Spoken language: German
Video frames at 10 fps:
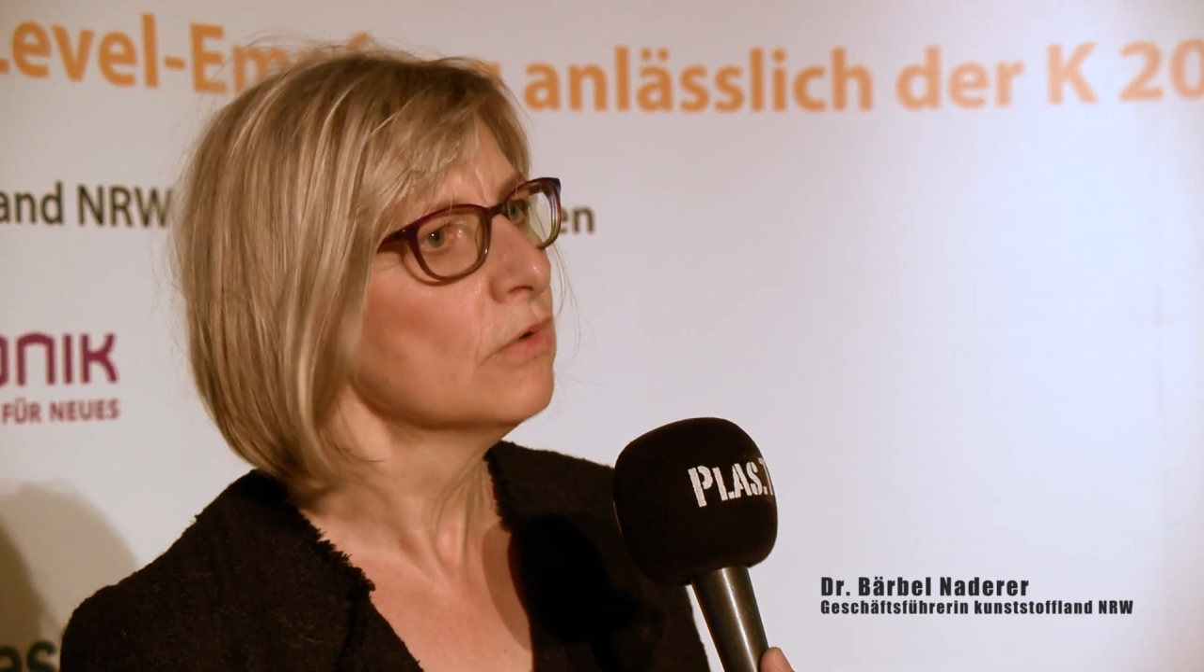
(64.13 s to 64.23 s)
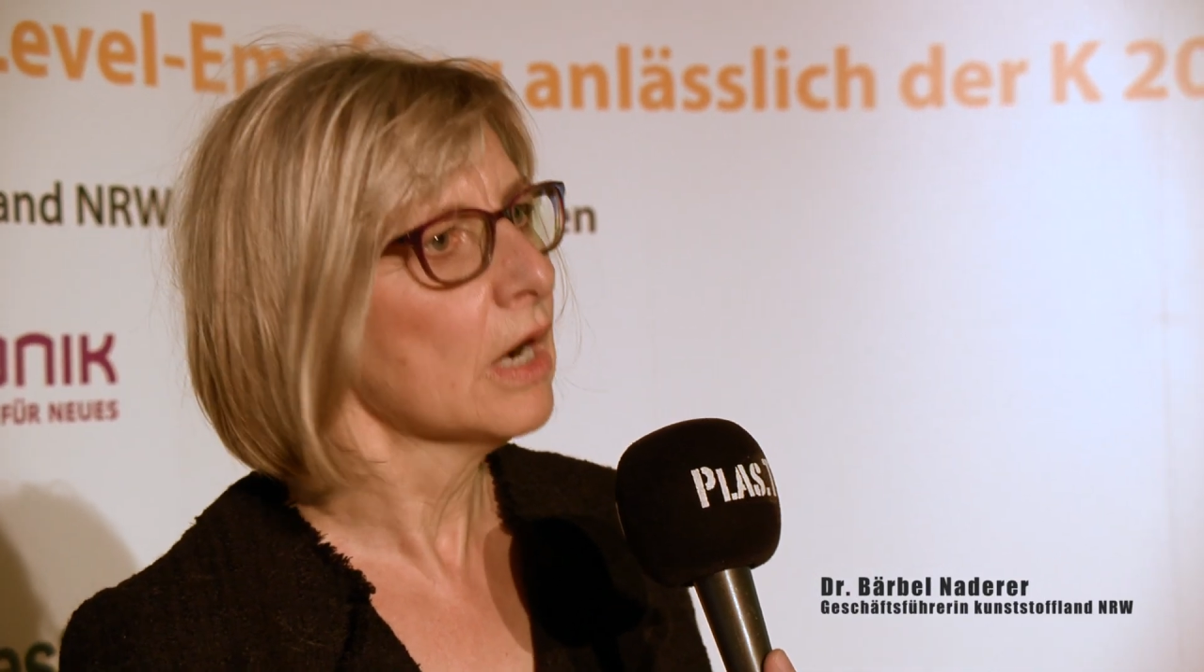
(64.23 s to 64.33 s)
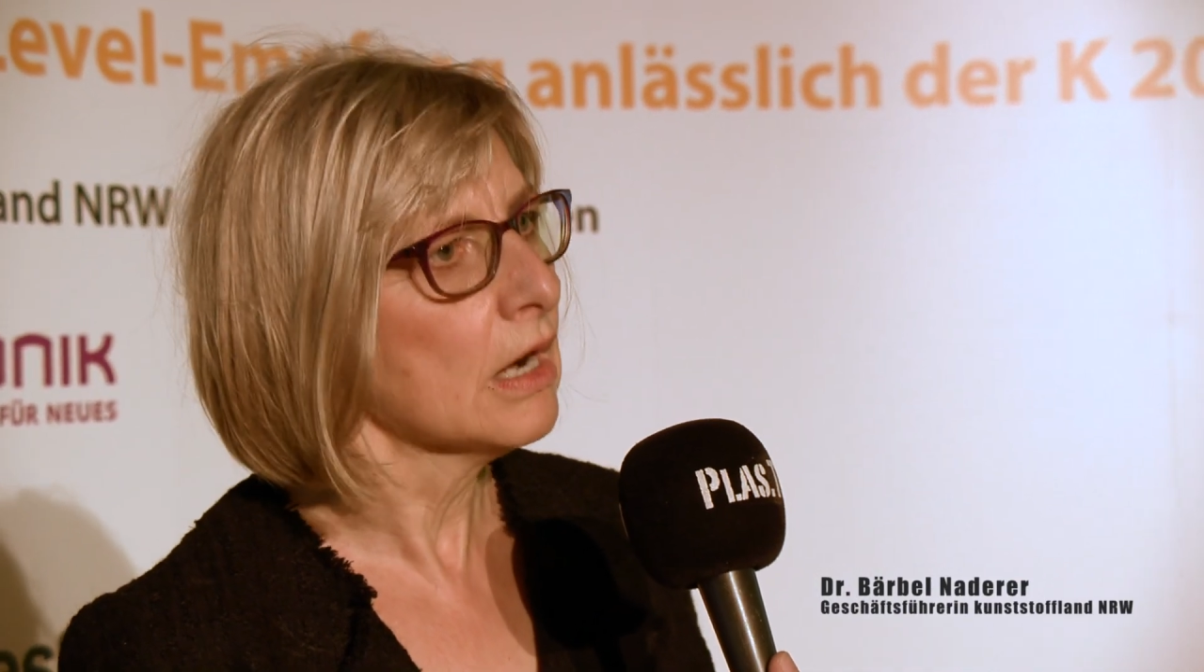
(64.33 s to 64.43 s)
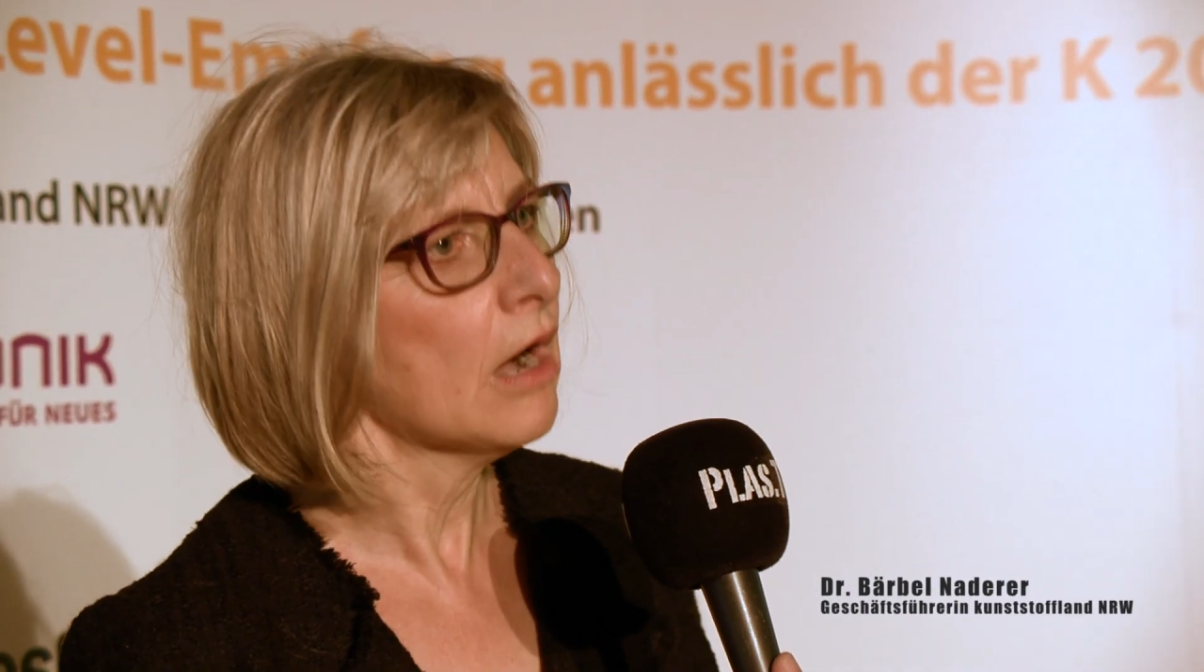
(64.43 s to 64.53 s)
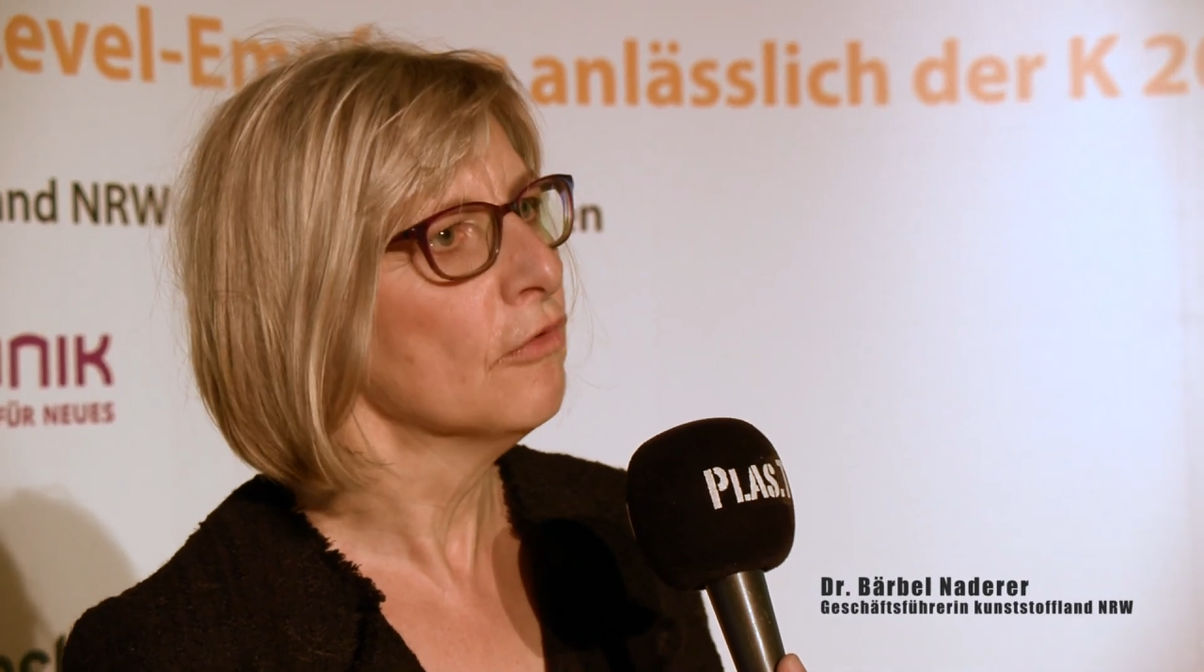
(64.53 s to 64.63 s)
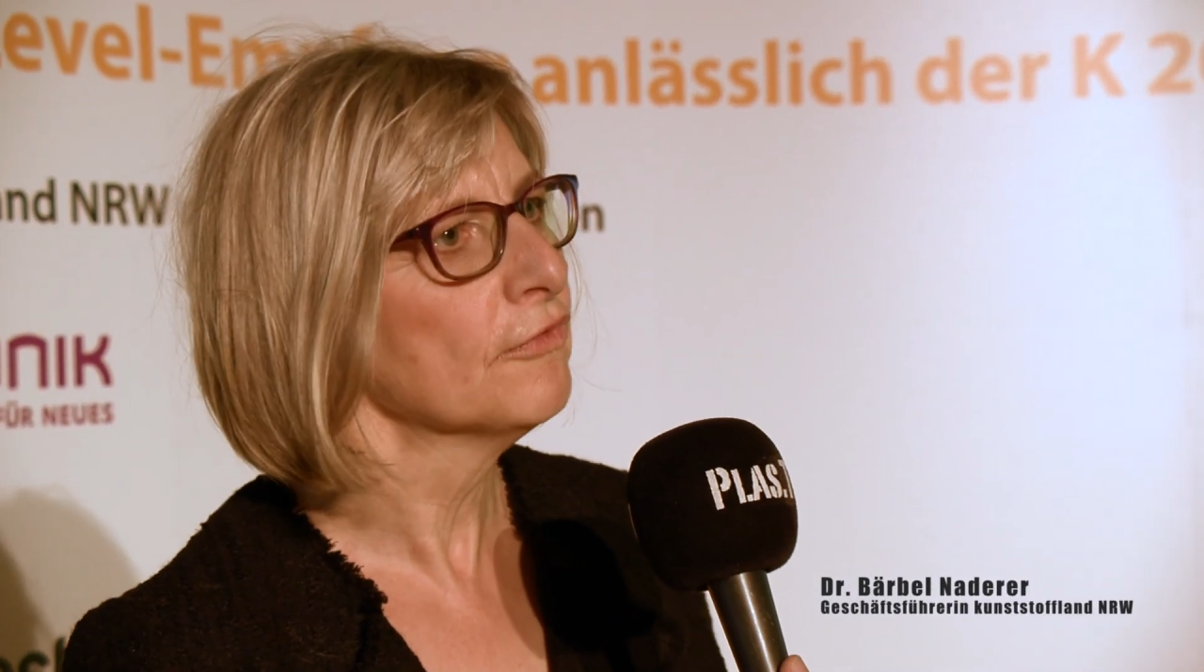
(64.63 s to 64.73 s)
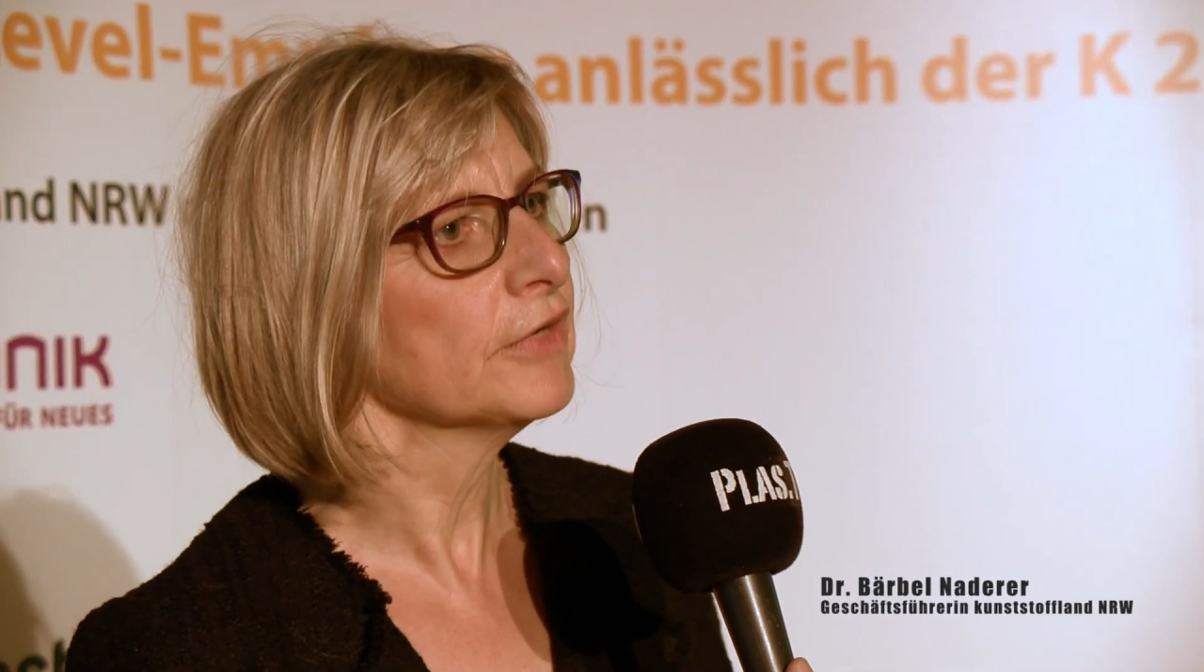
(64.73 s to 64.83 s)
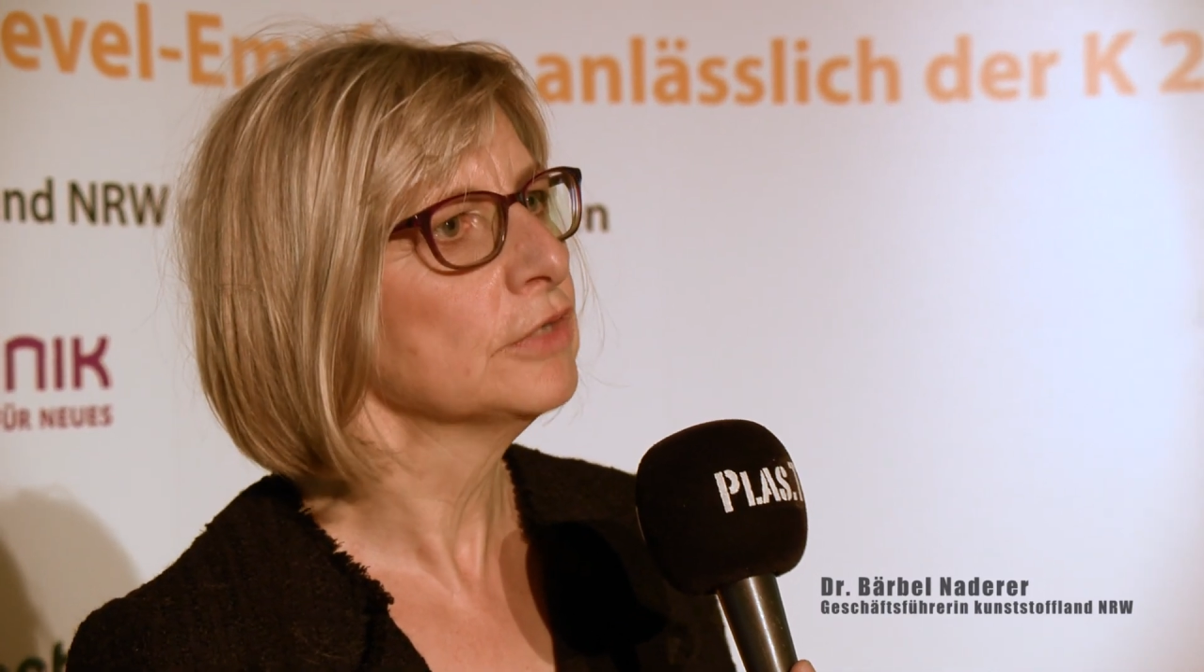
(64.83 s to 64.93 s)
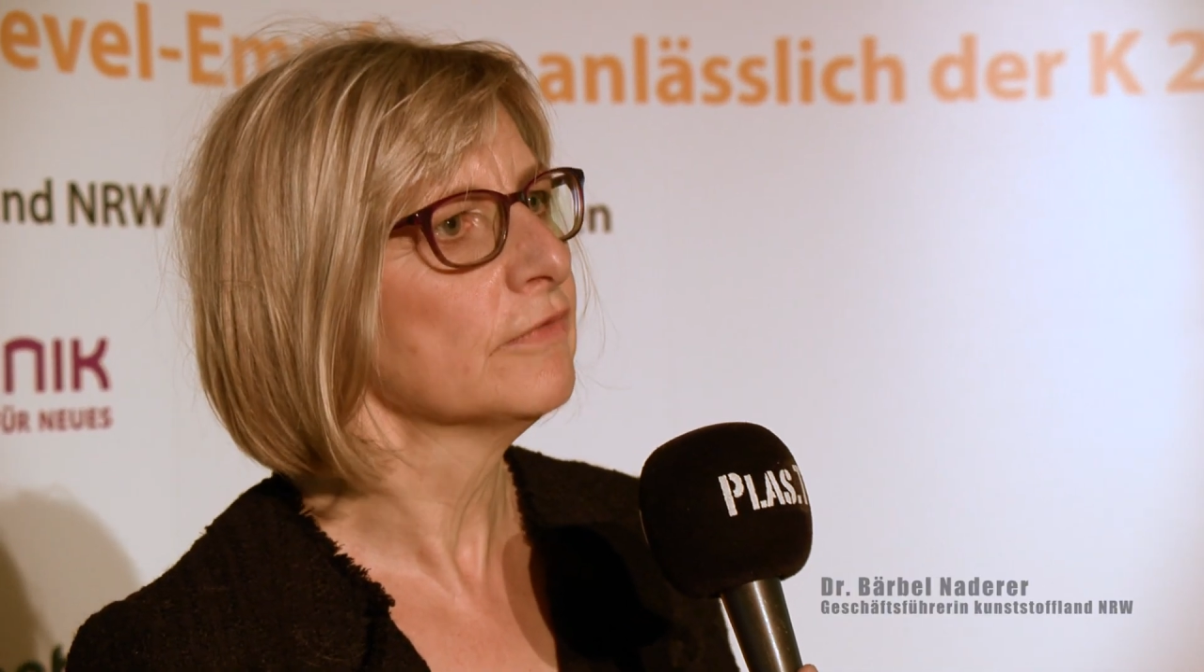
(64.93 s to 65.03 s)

nur auf